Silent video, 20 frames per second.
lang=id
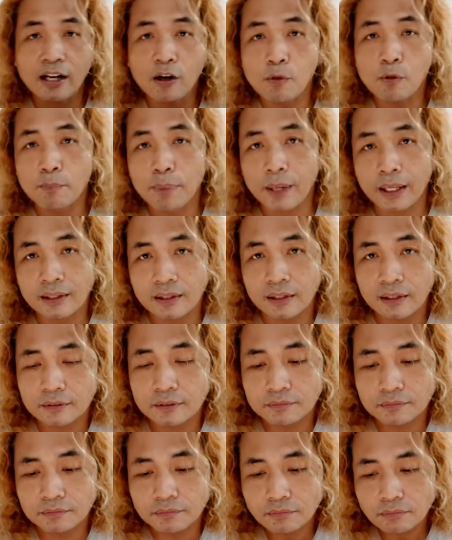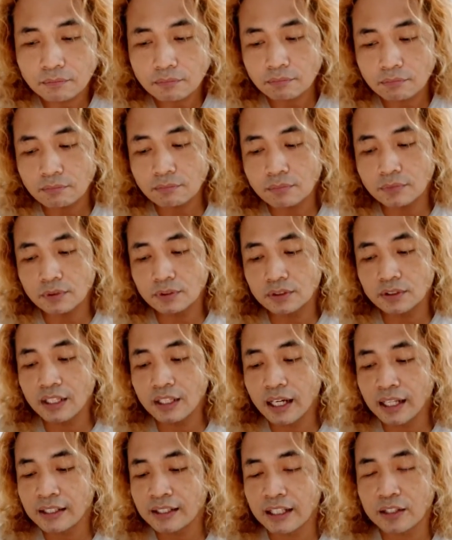ada obat
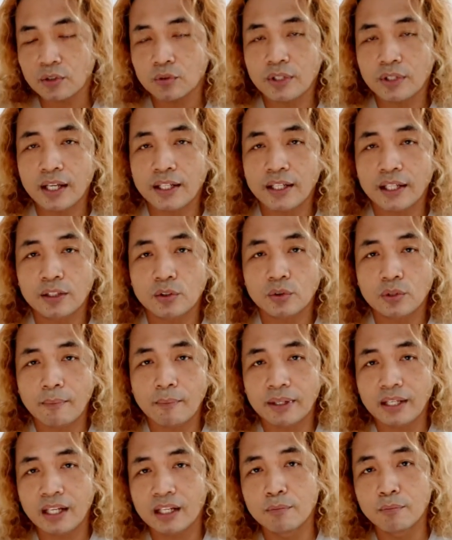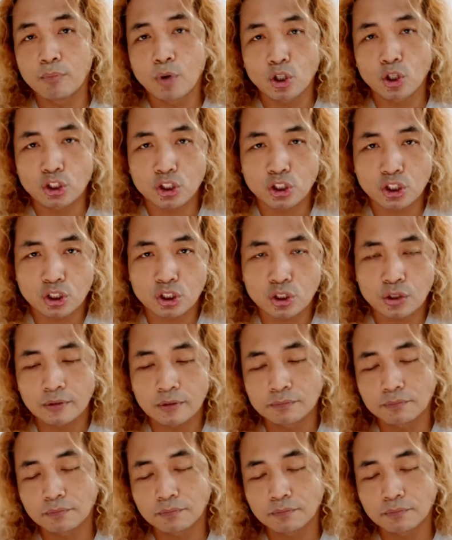salah satunya yaitu namanya imbos